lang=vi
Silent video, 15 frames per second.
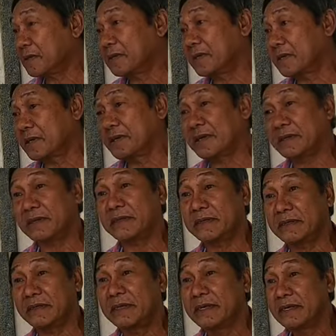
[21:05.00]
đức kia nó
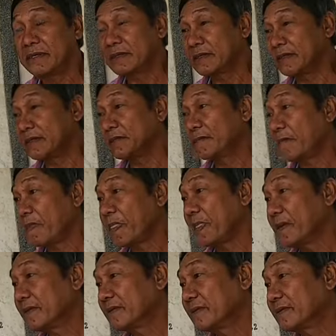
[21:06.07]
đó.
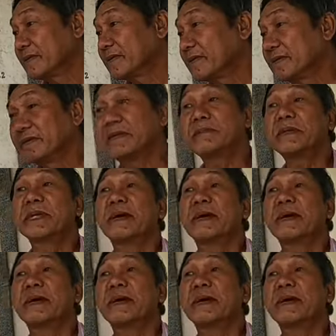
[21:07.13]
nếu